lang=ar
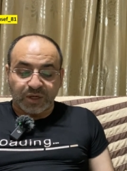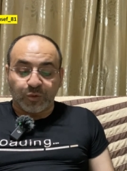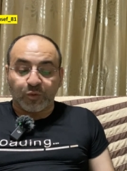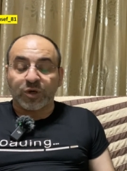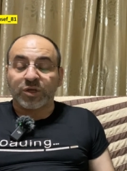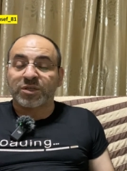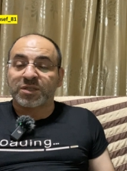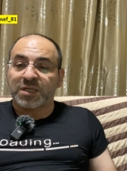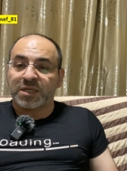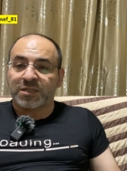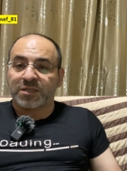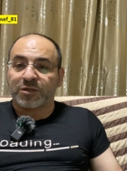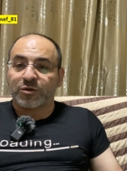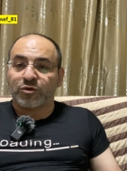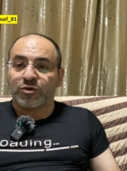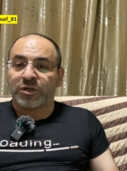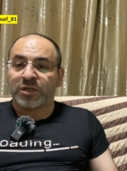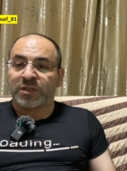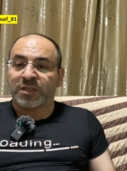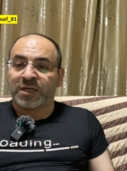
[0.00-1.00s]
ويستحسن
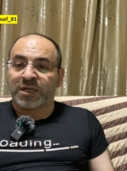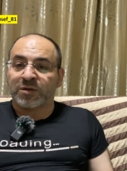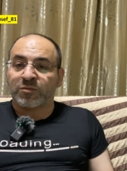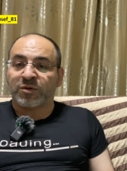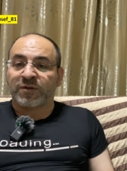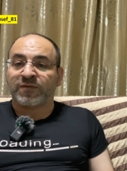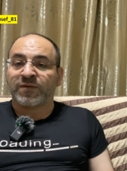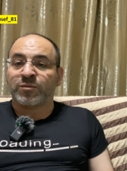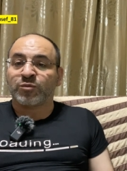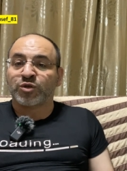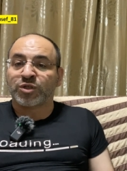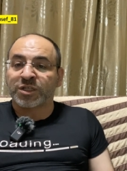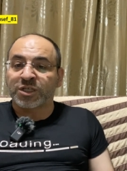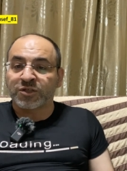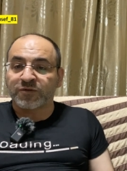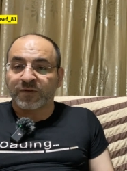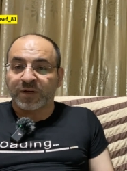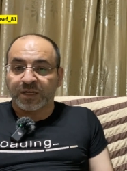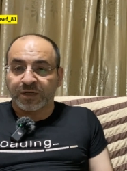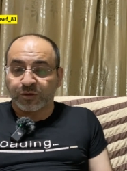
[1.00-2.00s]
يكون عندك خبرة في
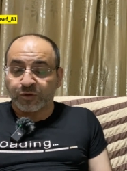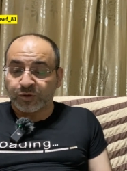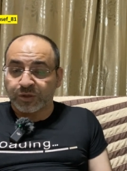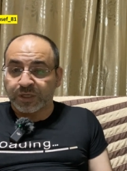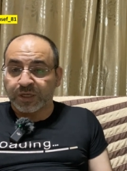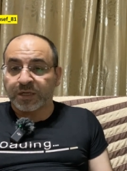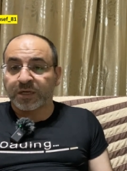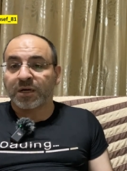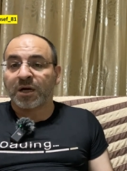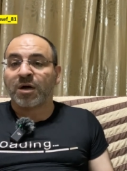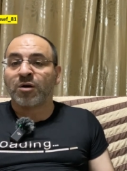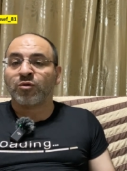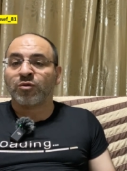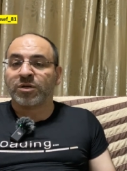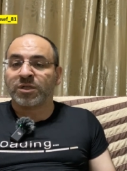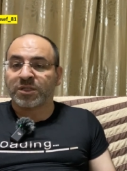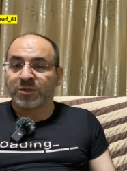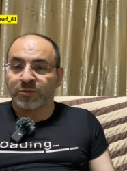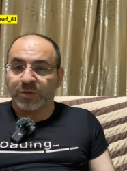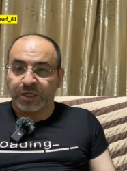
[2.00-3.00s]
مستشفى أكيوت كير أو
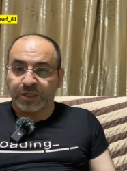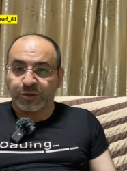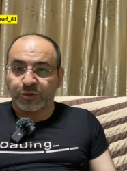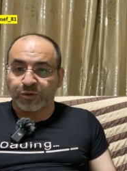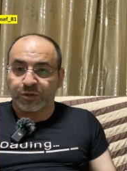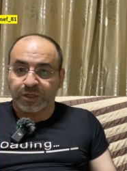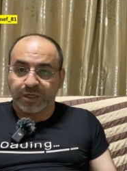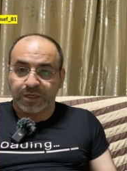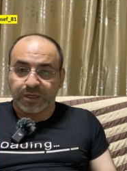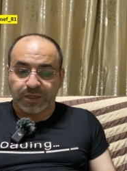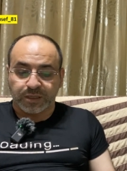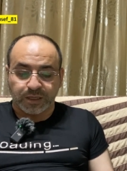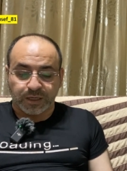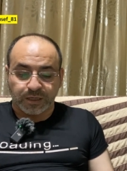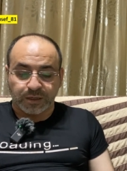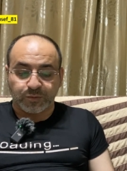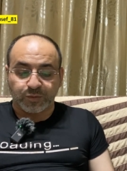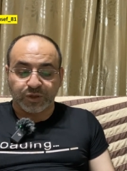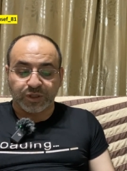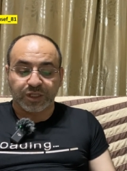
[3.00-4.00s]
قسم أكيوت كير
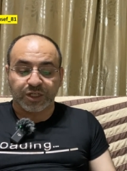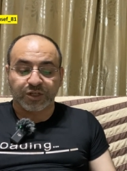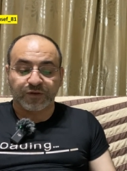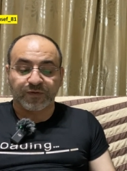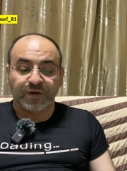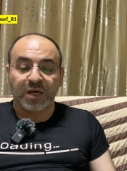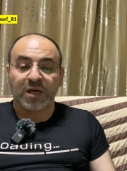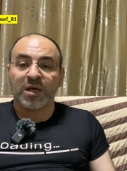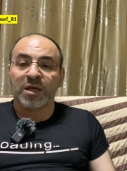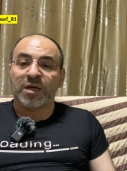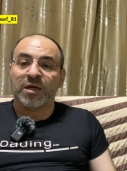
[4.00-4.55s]
داخل المستشفى